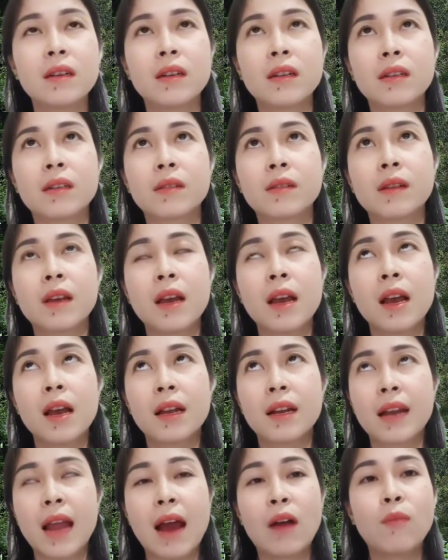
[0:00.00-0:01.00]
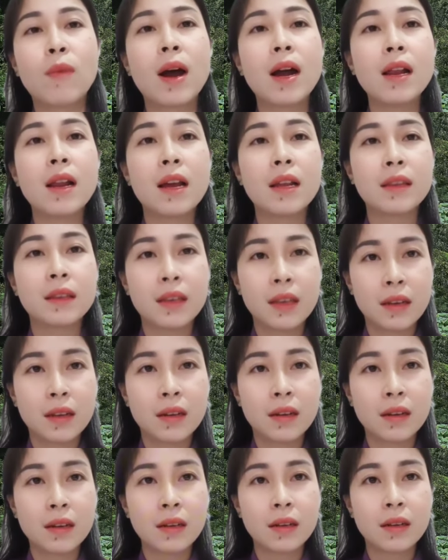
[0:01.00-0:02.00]
ờ, đào bới lên chi
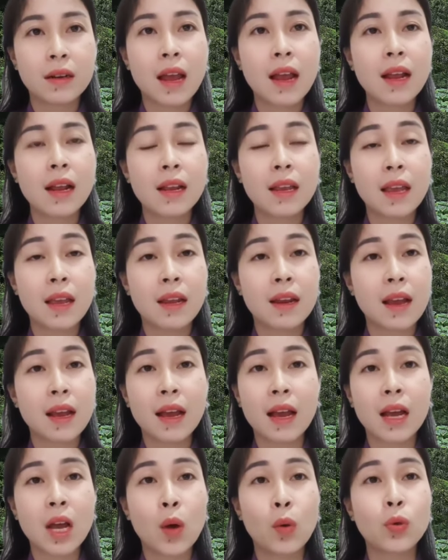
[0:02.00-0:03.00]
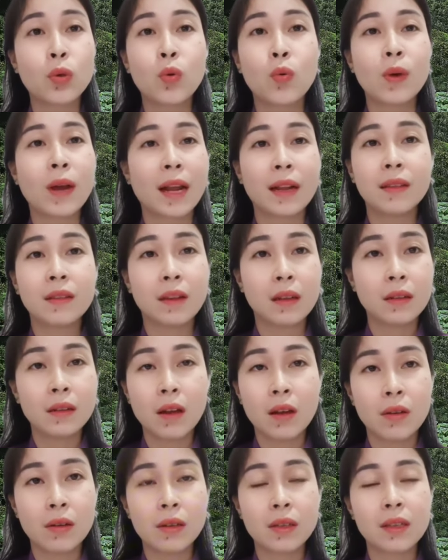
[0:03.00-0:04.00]
nữa để cái gì để hồi chuông cảnh tỉnh
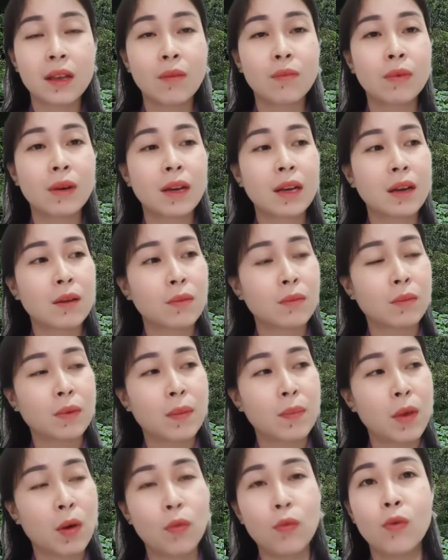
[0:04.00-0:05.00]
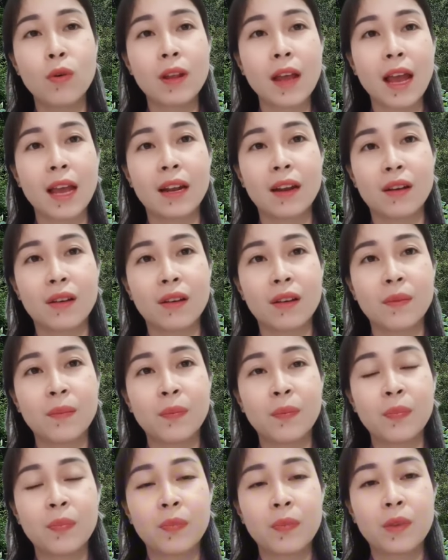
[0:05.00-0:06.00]
thôi xong cái công, nhiệm vụ của thầy rồi
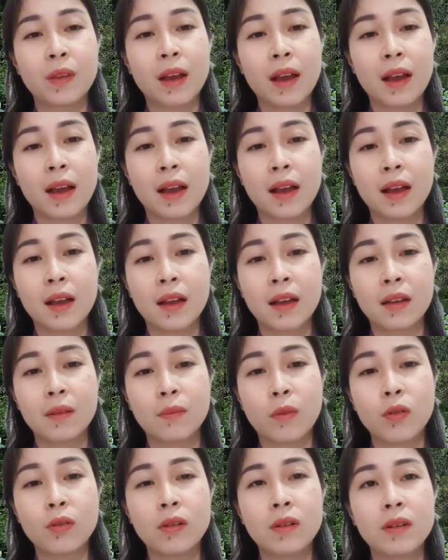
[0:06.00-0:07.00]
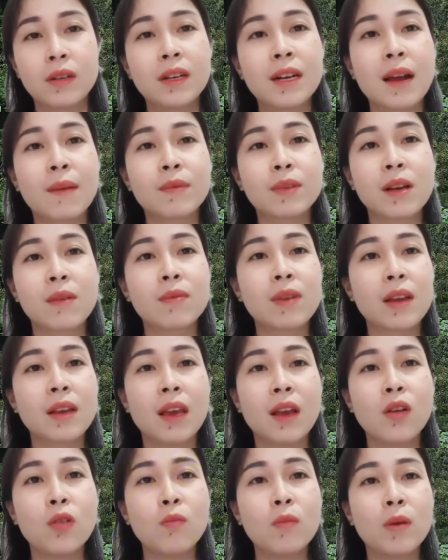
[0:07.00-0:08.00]
và mọi người đã làm xong gia
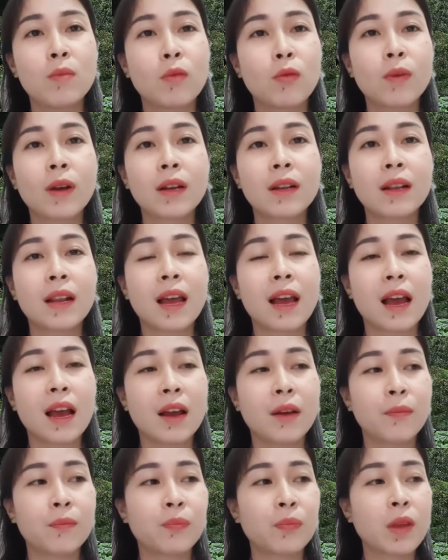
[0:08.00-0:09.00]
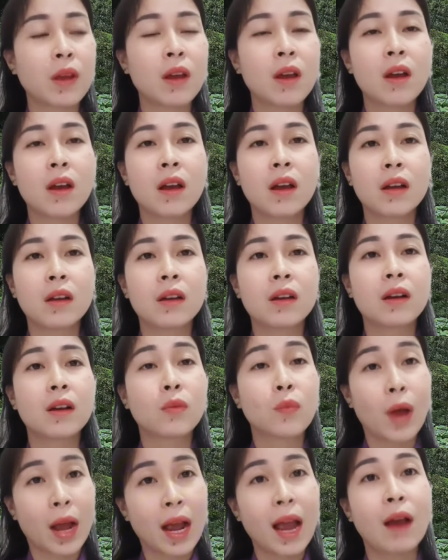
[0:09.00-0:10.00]
diễn của mình một cách là à,
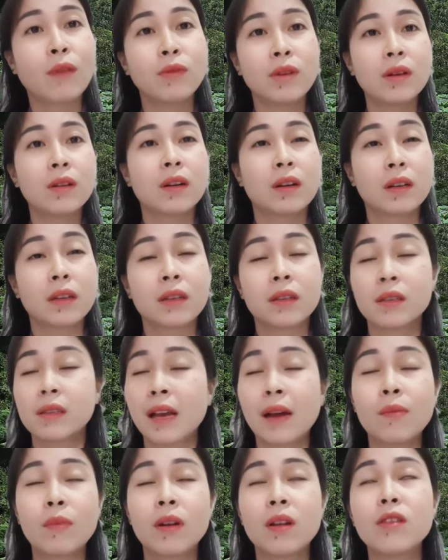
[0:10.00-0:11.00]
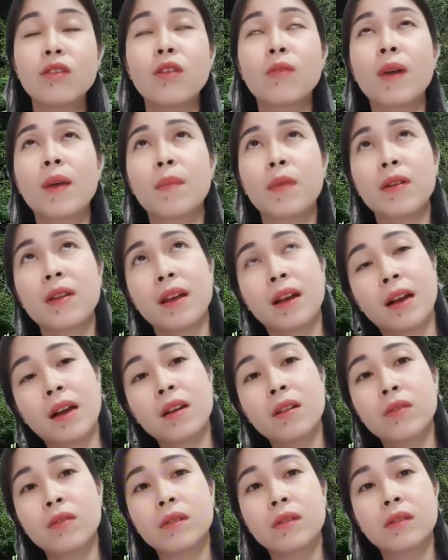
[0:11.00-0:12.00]
hoàn hảo nhất rồi xong mình nói chung em nói là
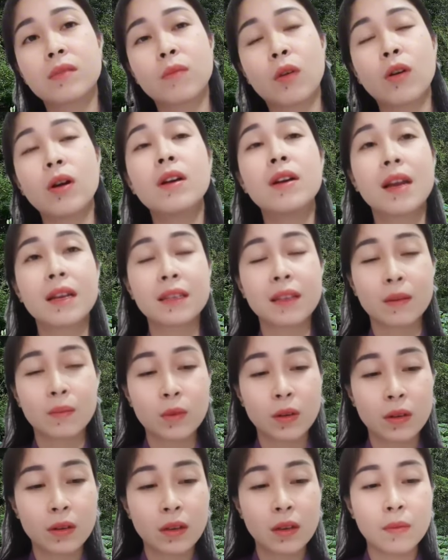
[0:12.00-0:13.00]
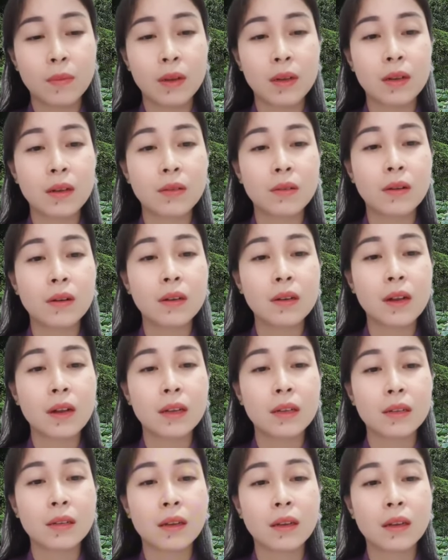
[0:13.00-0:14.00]
cái mọi thứ đã xong rồi thì mình đừng có
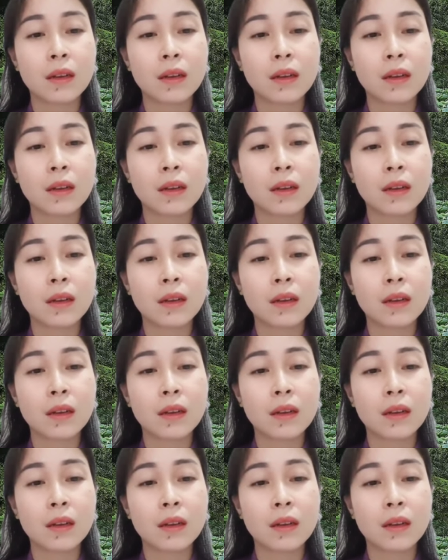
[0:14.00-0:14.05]
nên